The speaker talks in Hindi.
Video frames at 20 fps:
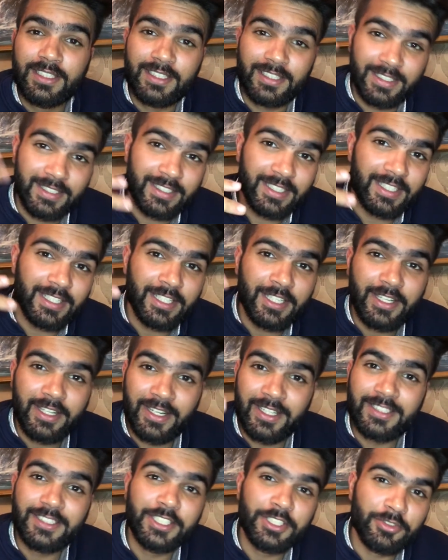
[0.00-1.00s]
इधर की
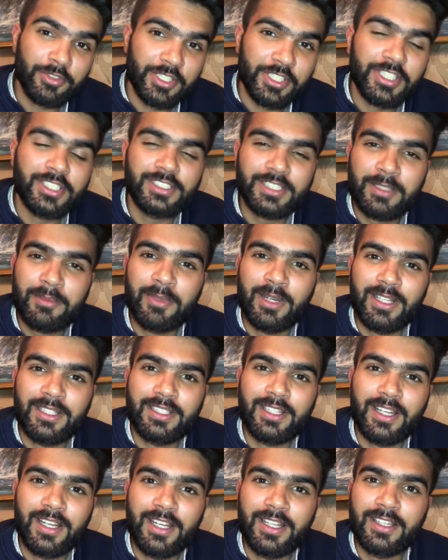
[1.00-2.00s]
करंट सिचुएशन की बात
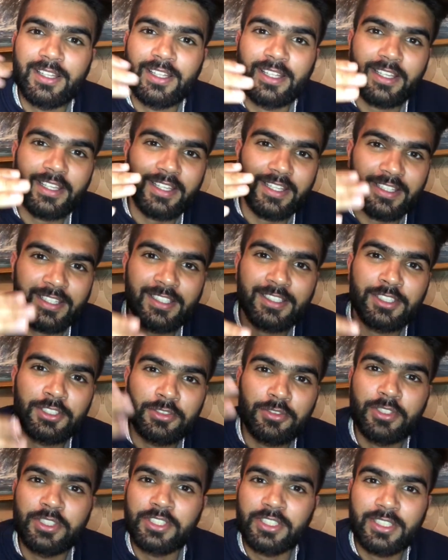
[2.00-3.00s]
कर लेते हैं कि इधर
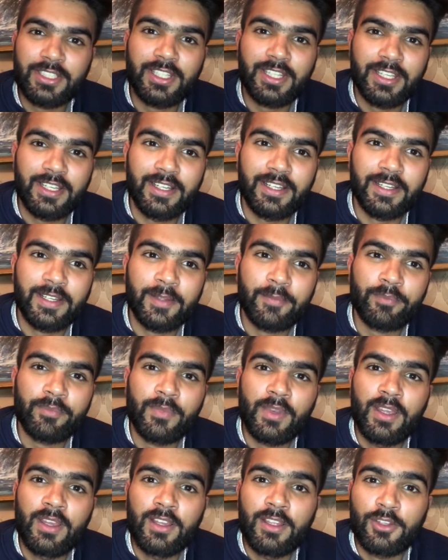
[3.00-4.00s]
सिचुएशन क्या है
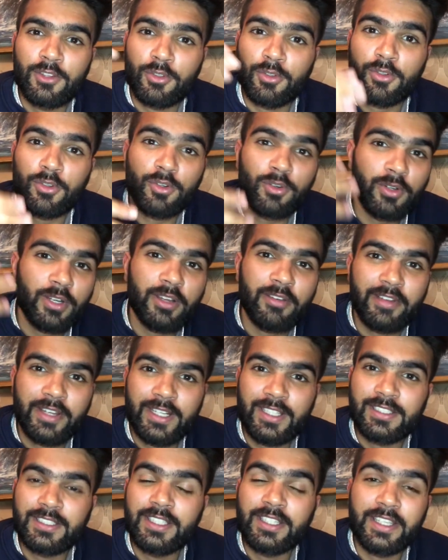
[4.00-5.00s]
तो करोना
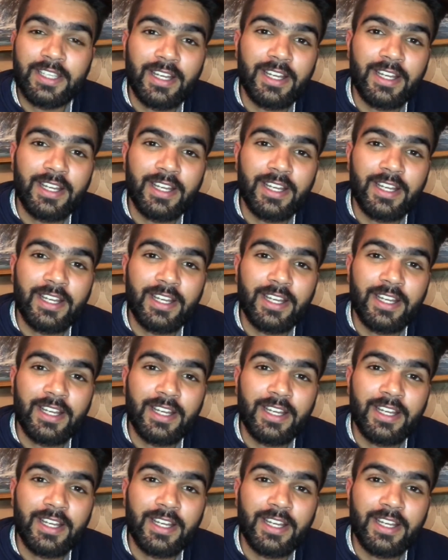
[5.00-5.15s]
वायरस की क्या